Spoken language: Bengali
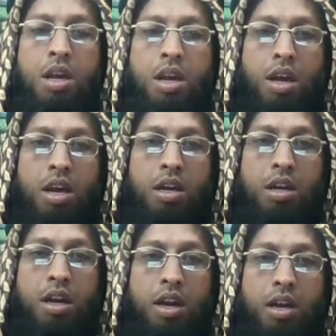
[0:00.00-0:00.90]
আর
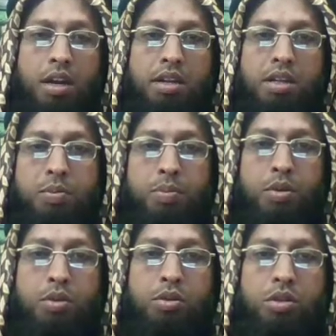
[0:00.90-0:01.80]
আরেকটি
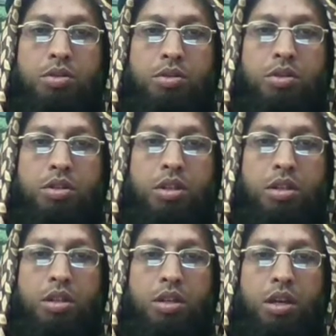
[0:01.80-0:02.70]
পদ্ধতি হচ্ছে
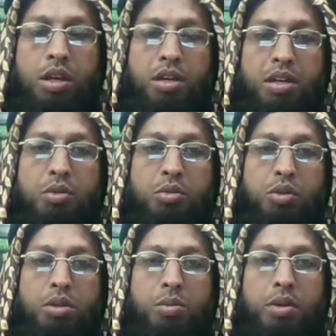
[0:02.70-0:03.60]
কেউ যদি
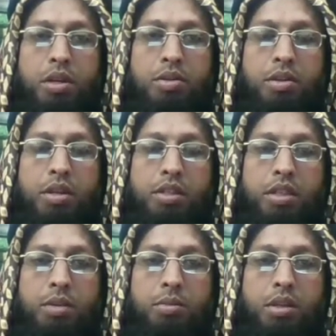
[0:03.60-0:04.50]
মনে করে যে
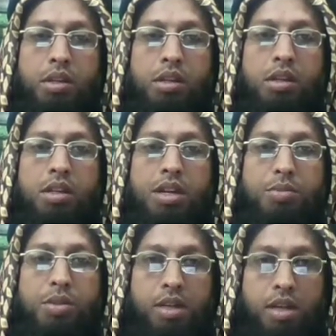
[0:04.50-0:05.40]
আমি
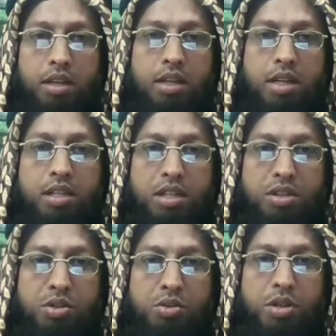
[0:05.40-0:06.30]
একামতের আগে কাতার
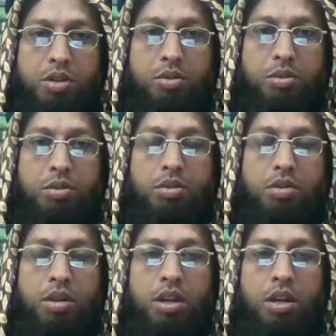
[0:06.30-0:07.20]
সোজা করব।
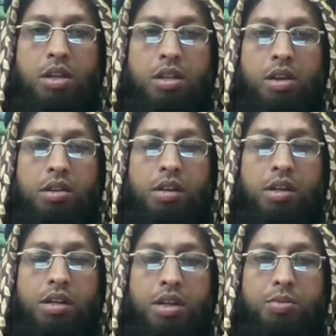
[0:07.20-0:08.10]
তাহলে
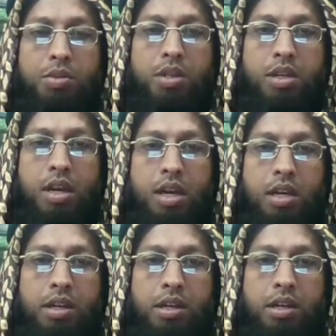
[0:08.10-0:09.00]
একামতের
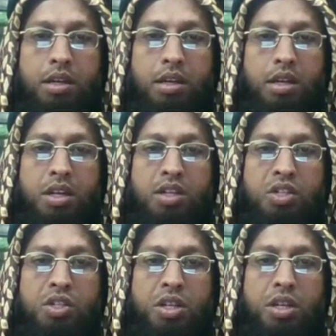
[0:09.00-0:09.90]
আগে
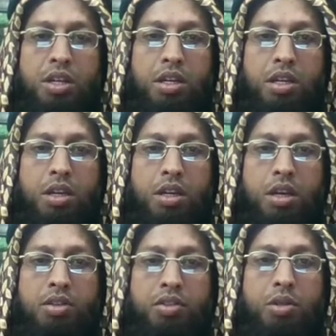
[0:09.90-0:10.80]
সে
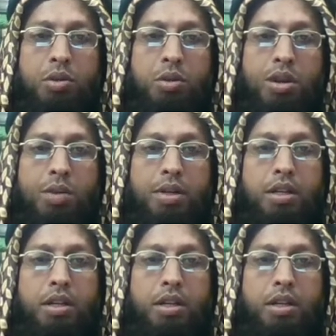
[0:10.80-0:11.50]
যেহেতু আমাদের